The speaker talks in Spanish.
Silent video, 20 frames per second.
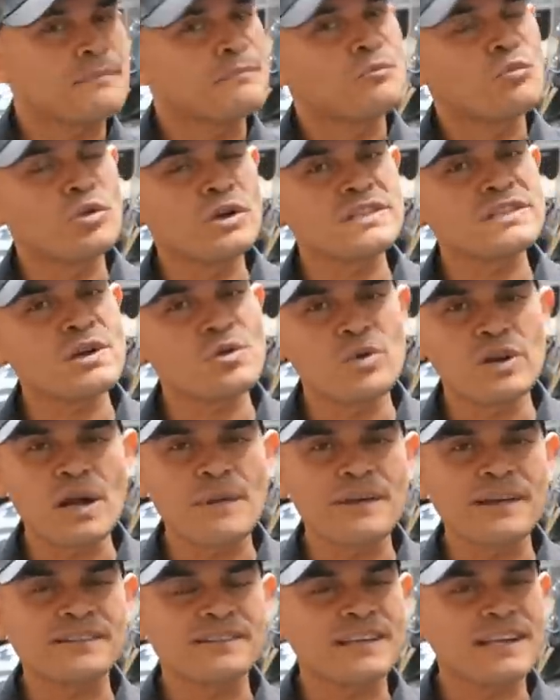muy
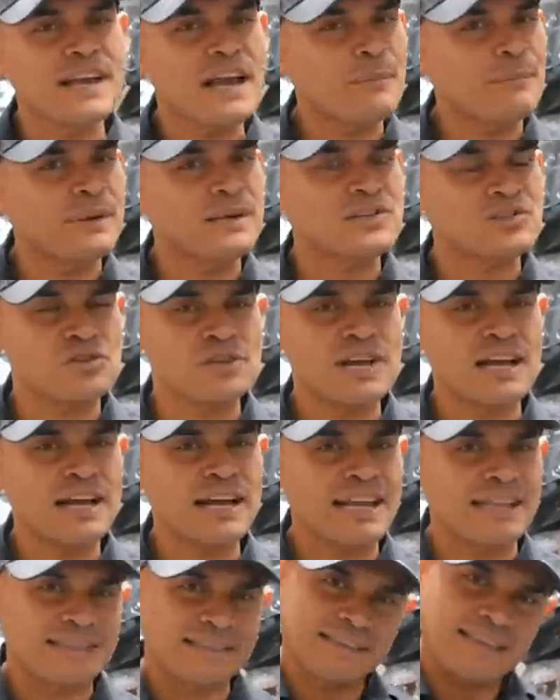seguramente la persona
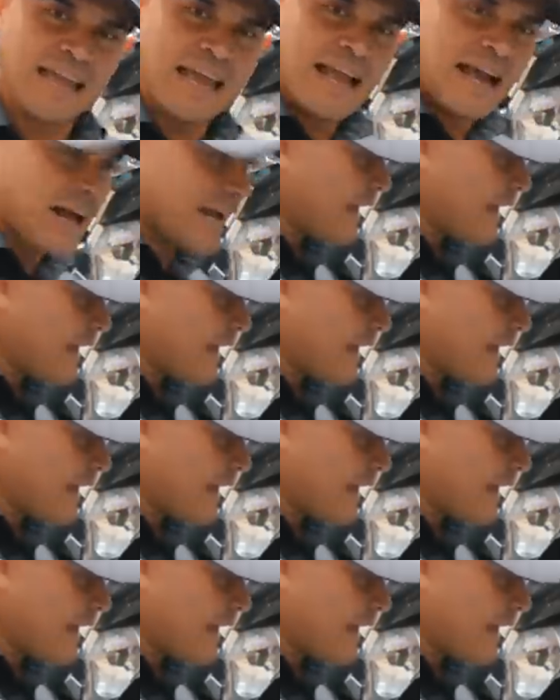que tenga